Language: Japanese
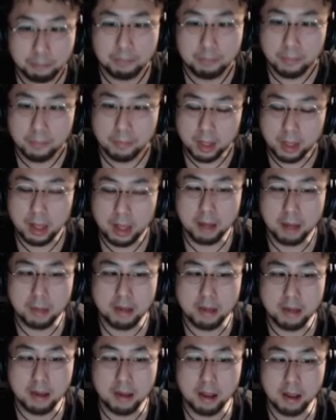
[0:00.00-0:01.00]
で、やっぱ好き
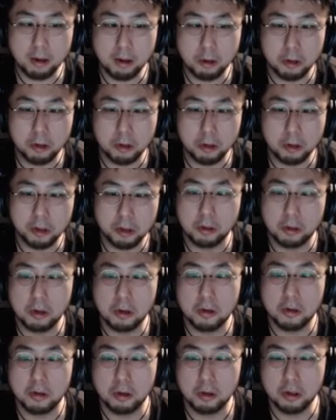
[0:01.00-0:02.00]
なことを仕事にす
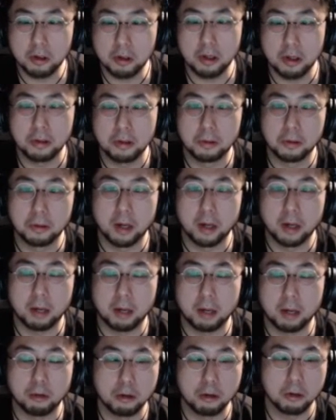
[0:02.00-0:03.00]
るっていうことが目
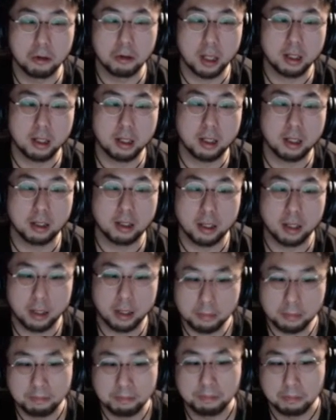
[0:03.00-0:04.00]
標だったんで、
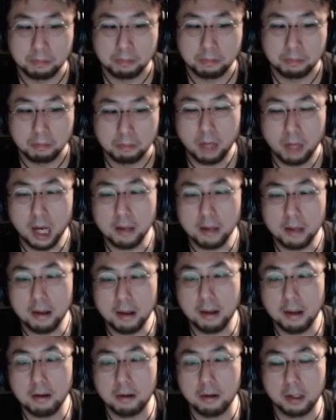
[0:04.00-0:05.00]
まあ稼げる
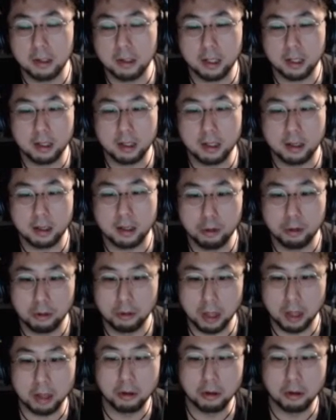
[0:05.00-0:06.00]
ようになったんで、プロ名
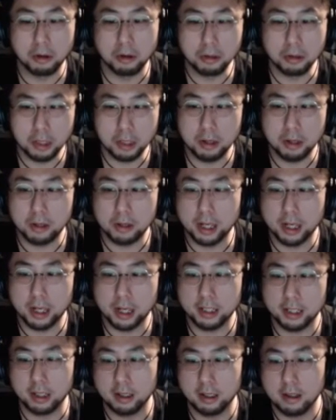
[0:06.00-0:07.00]
乗ろうっていう感
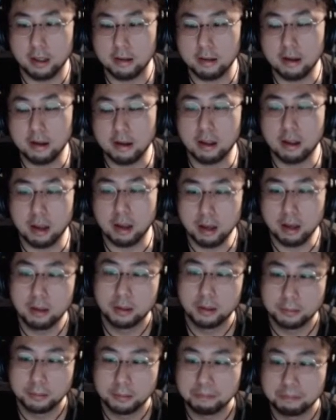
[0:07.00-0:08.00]
じですかね。
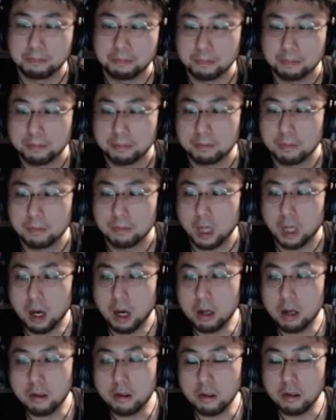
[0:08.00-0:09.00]
ああ、
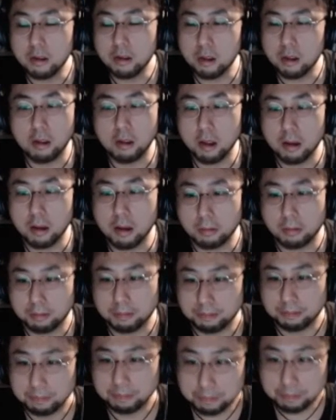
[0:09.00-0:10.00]
全然全然。
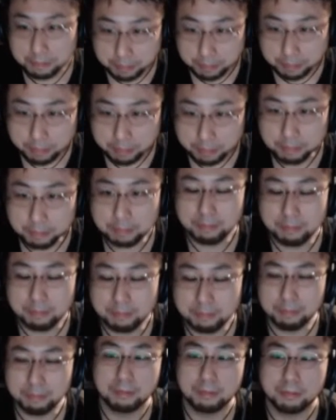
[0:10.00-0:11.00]
うん。
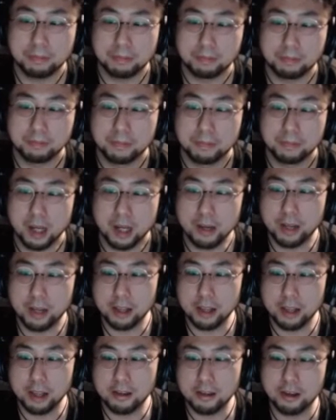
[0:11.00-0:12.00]
はい、ワード
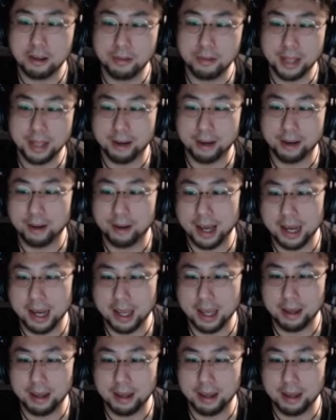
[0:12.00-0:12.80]
2、組みたんお帰り。